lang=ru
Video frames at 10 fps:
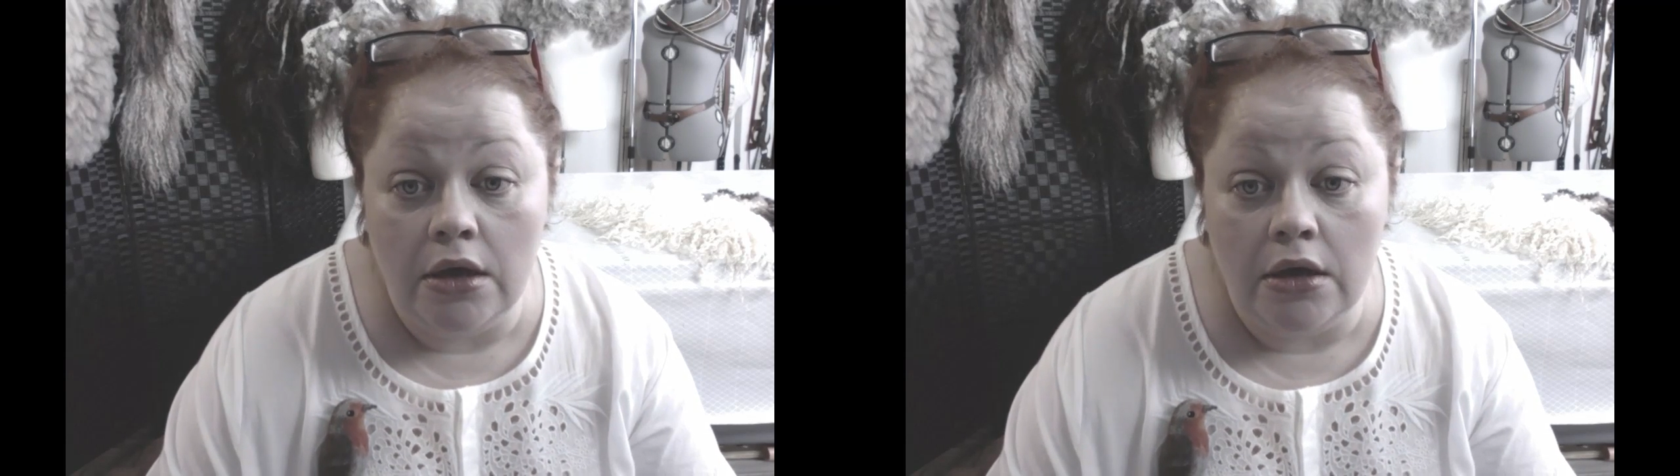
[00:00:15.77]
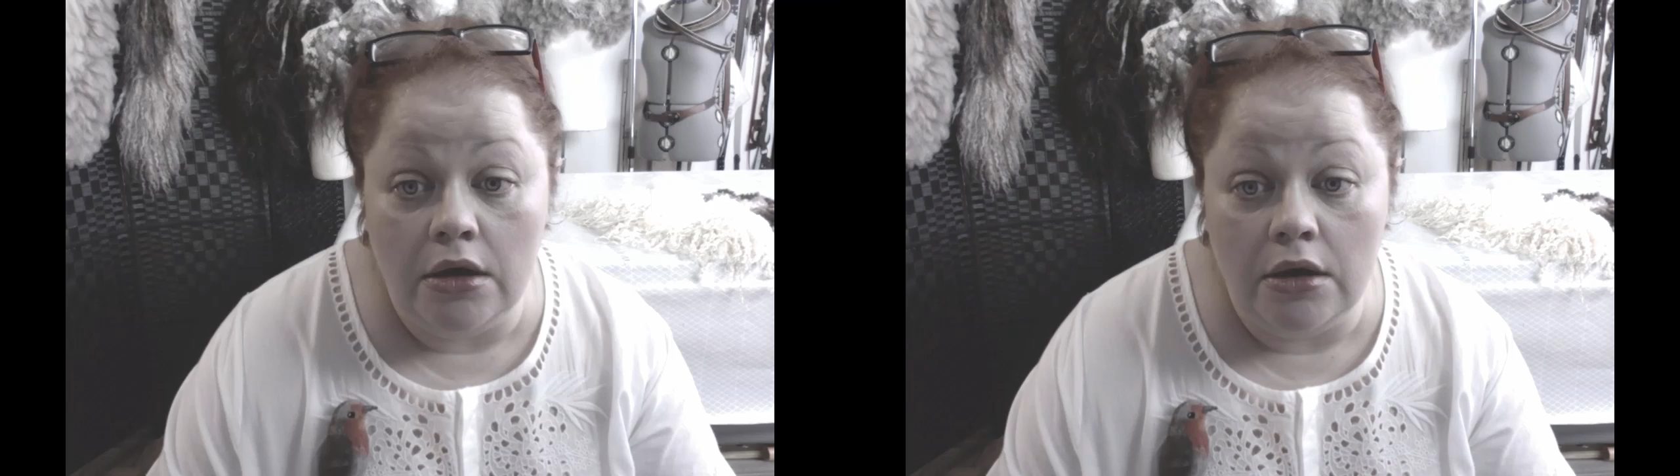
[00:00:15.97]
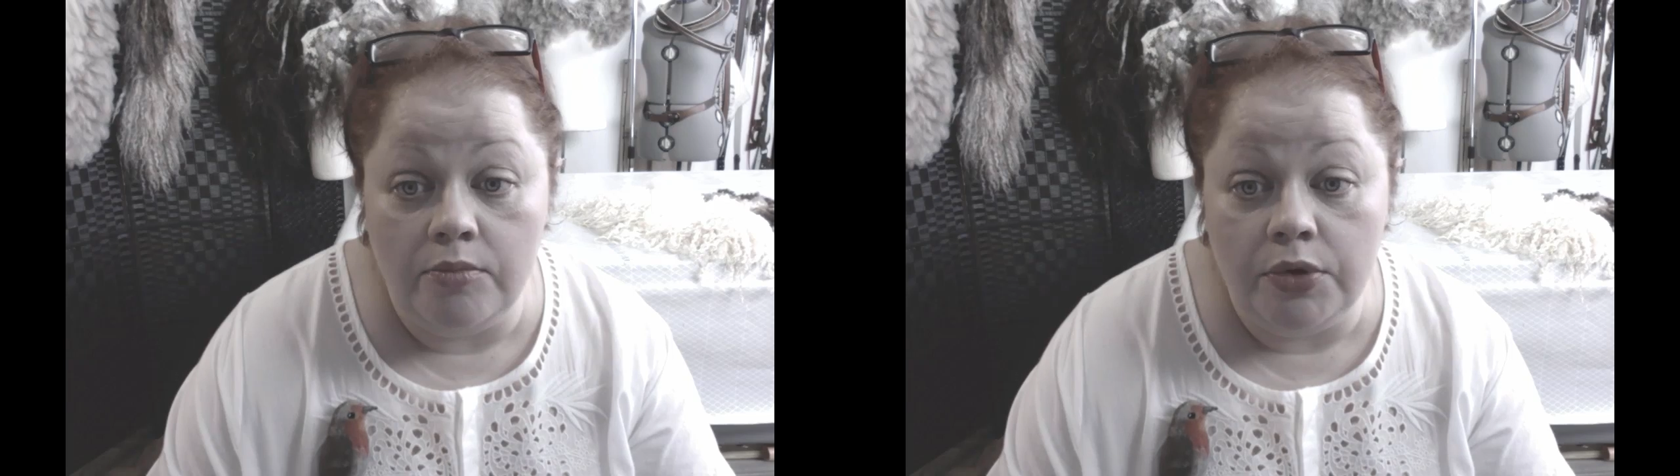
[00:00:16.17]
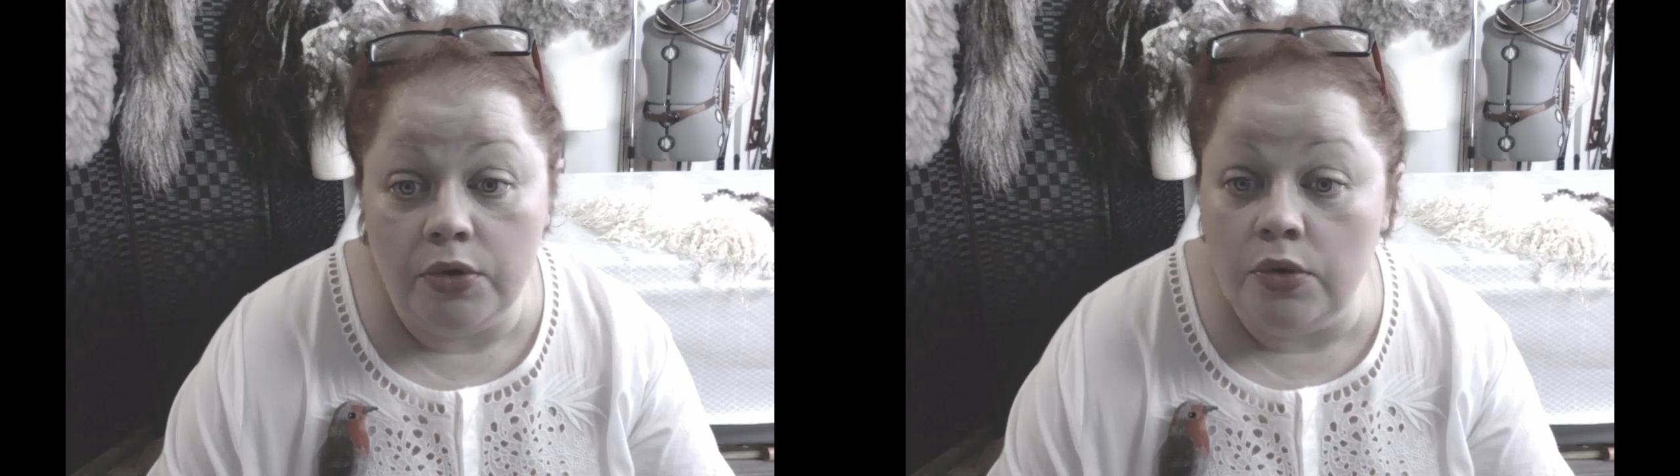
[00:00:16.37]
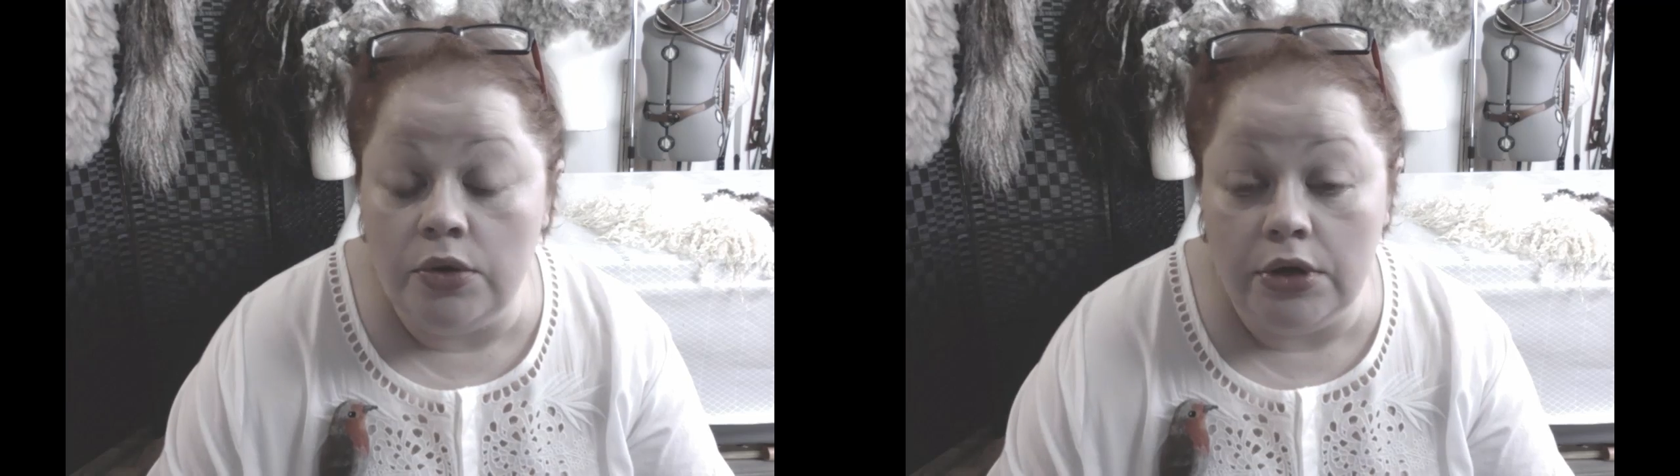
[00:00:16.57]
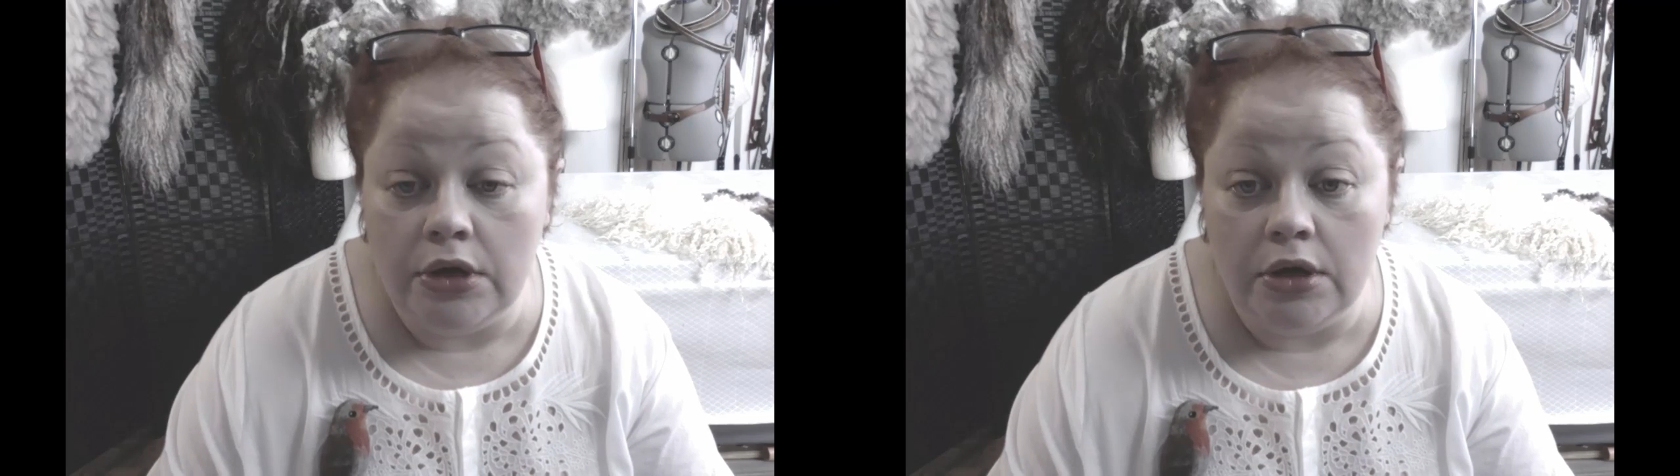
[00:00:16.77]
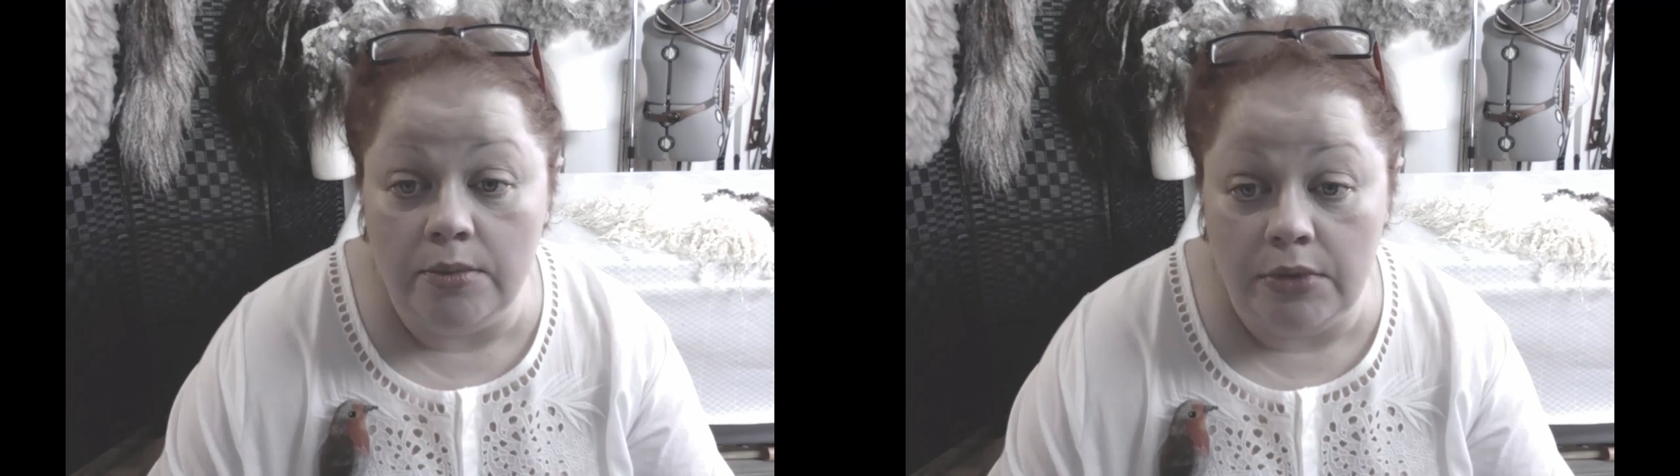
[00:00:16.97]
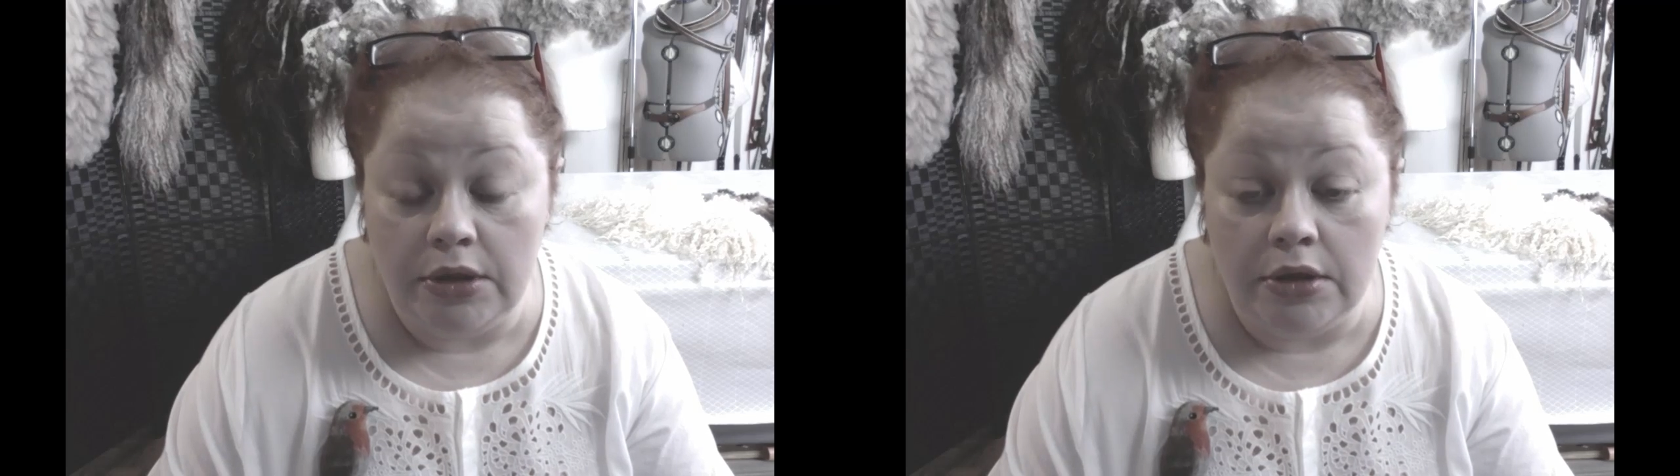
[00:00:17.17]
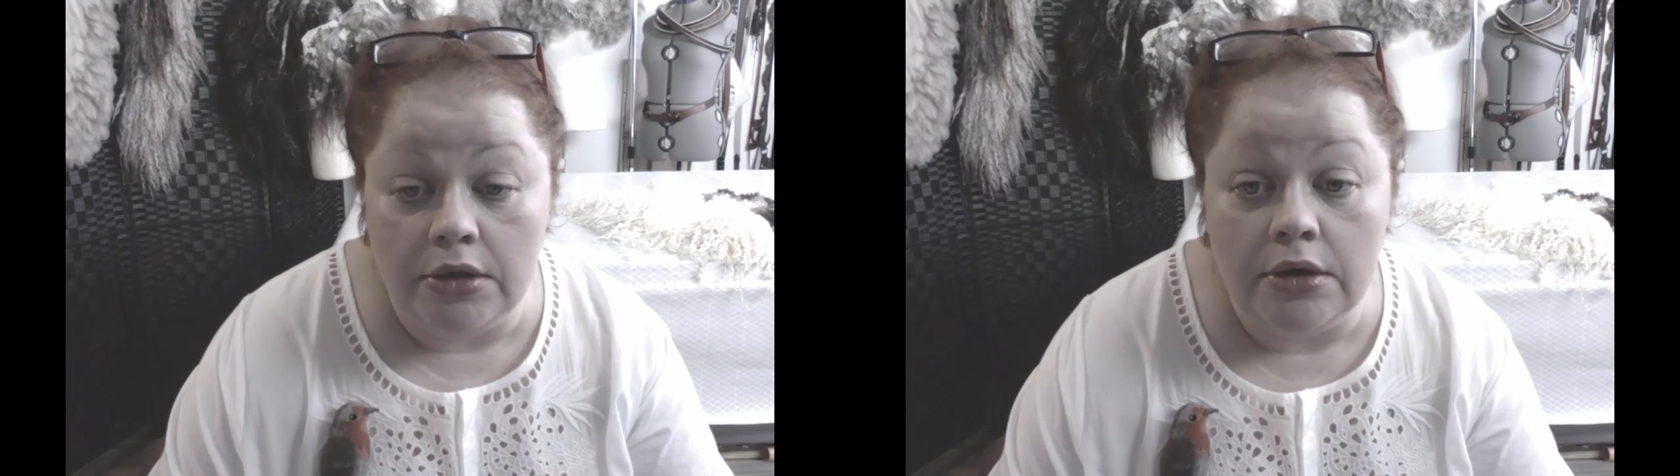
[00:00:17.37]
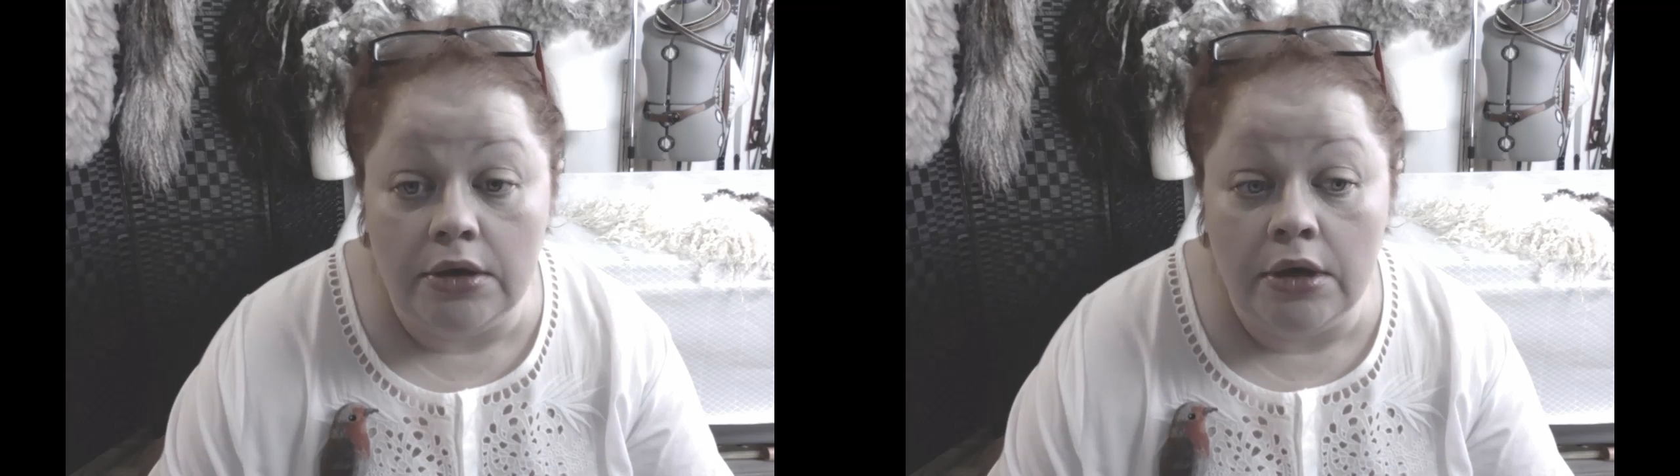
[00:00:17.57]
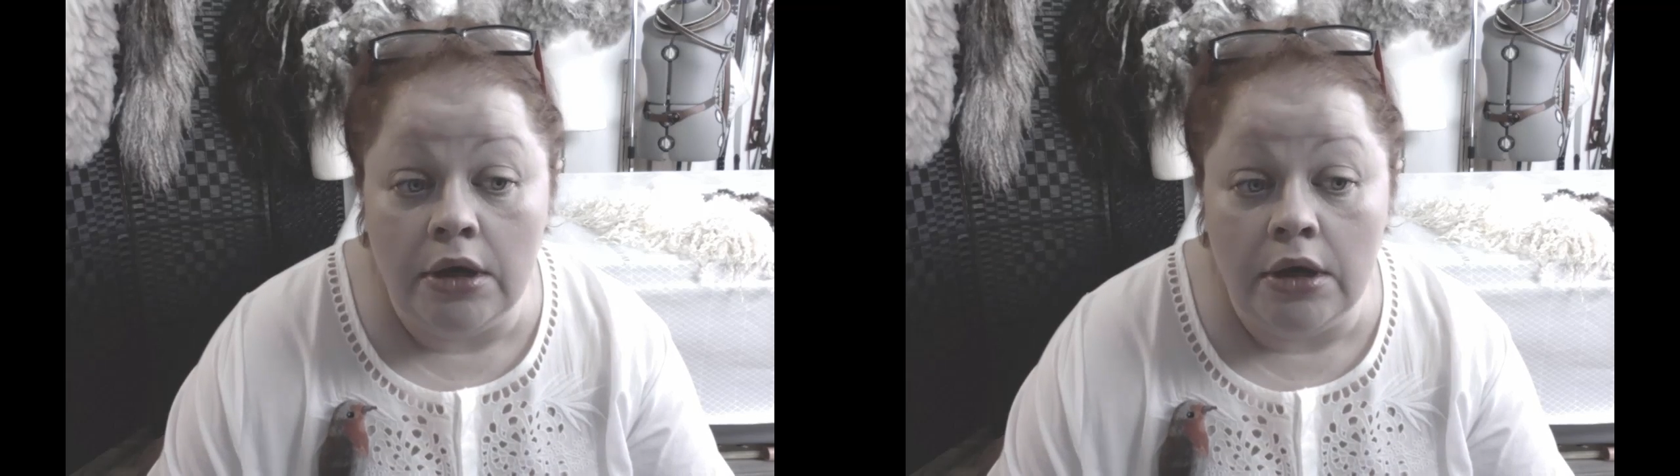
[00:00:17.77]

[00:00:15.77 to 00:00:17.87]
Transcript: а, про экомех,